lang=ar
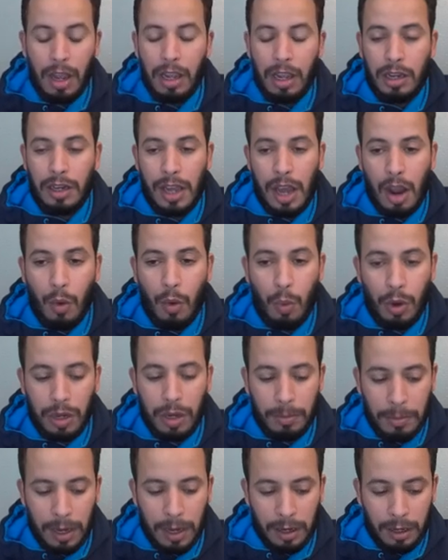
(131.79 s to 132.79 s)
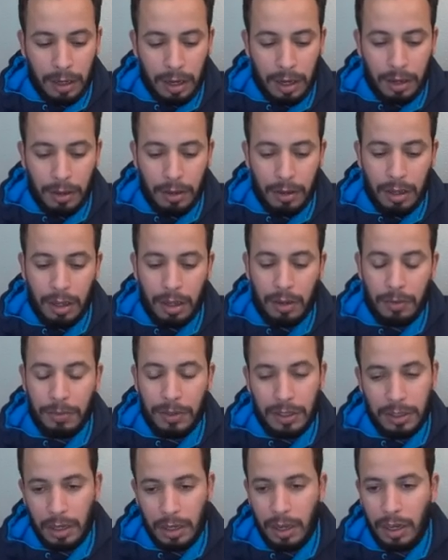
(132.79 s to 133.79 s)
لأول مرة آه،
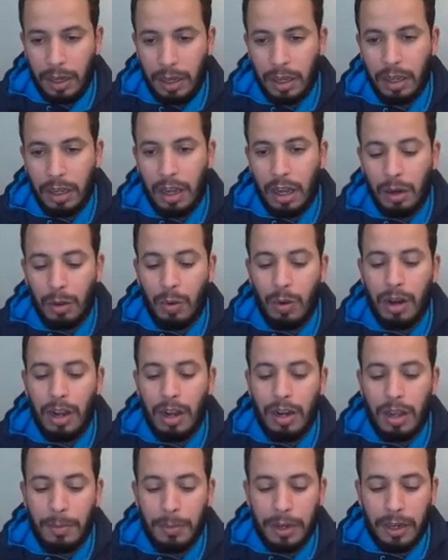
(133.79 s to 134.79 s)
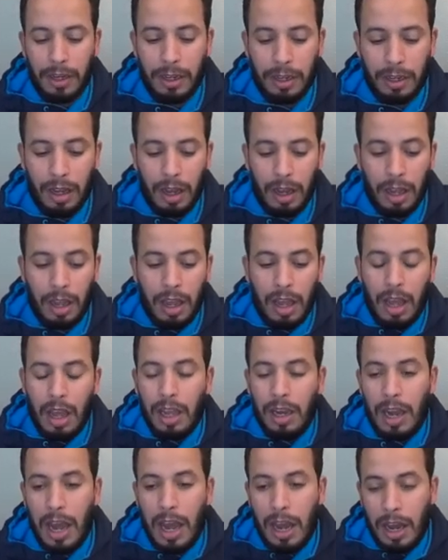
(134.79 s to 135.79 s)
في تاريخ القرعة الأمريكية
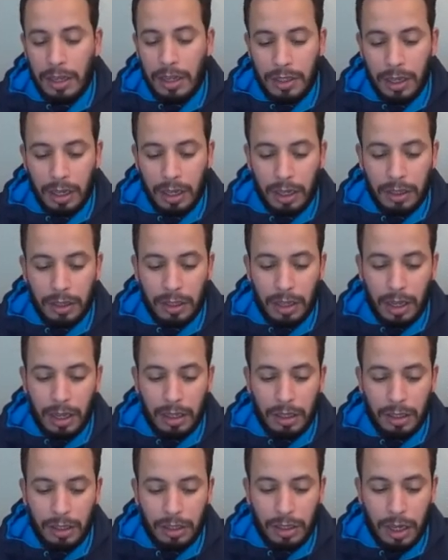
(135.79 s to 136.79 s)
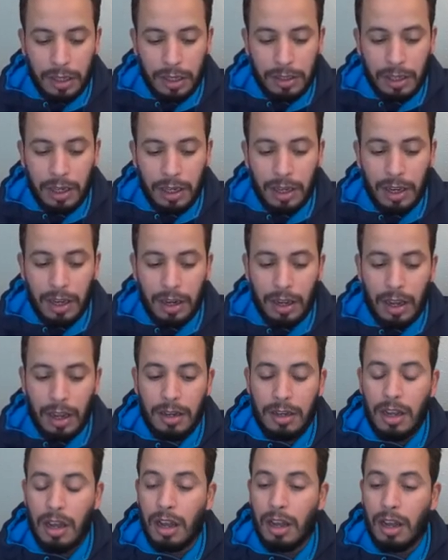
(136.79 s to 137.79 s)
لا أعتقد شخصيا
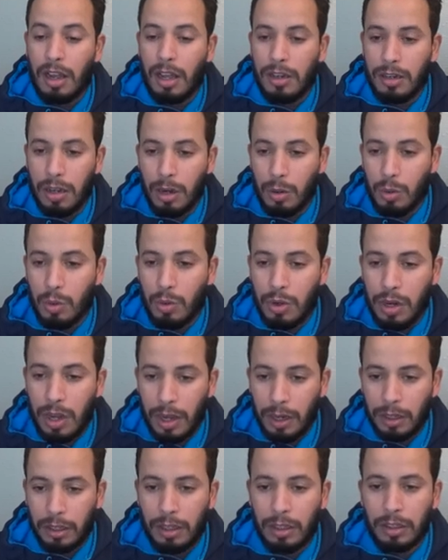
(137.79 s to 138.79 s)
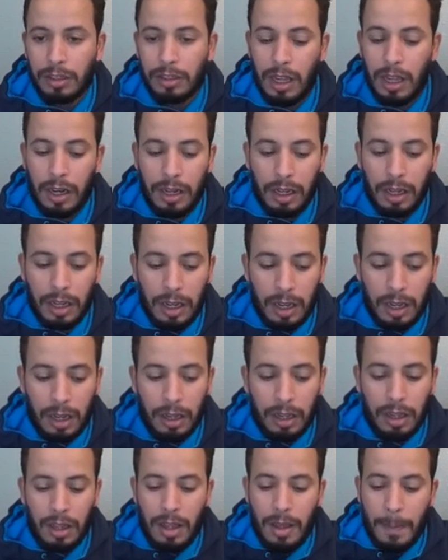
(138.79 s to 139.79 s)
أن أنه هناك
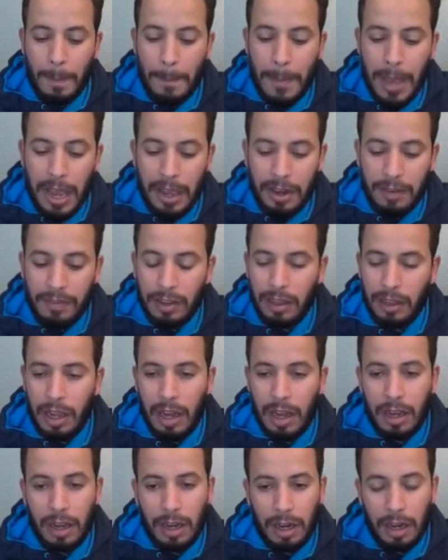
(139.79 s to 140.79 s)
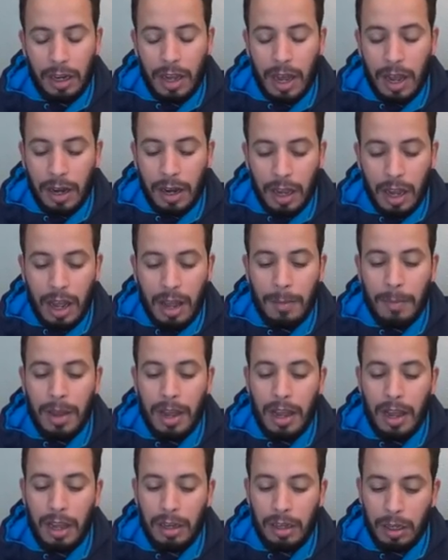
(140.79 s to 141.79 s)
طريقة معرفة الأرقام
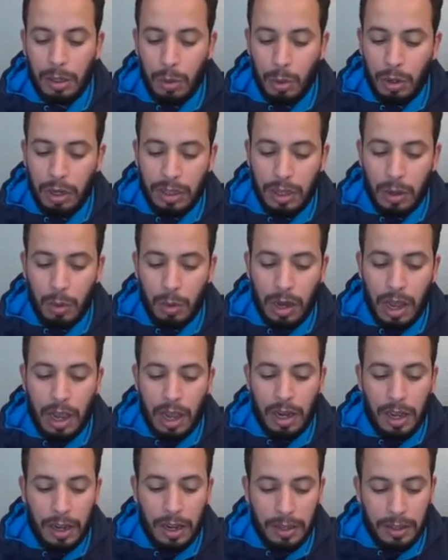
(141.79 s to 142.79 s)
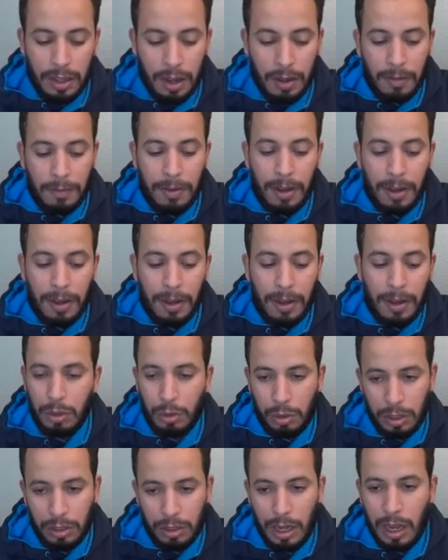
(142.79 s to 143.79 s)
لكل دولة على حدة فقط
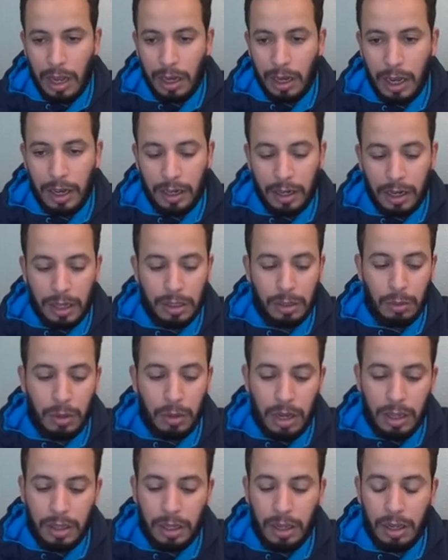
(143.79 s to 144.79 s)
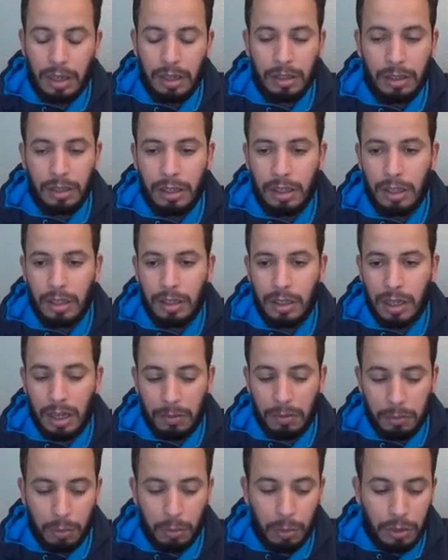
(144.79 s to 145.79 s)
يوجد القارات وهذا آه،
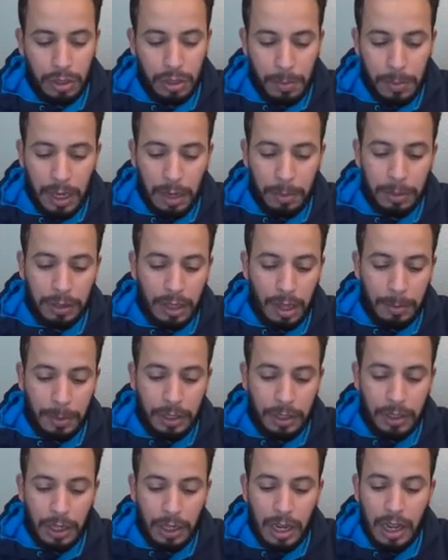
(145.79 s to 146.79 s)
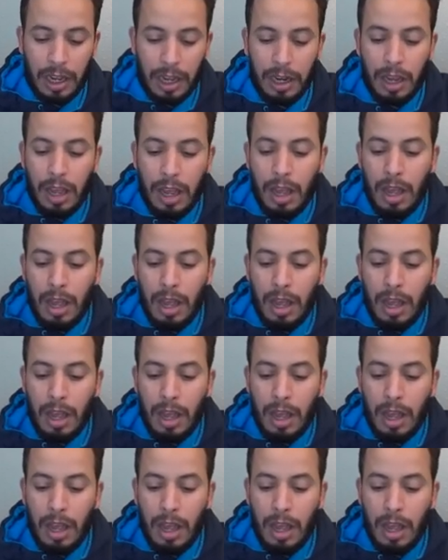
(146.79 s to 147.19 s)
يعرفه الجميع بطبيعة الحال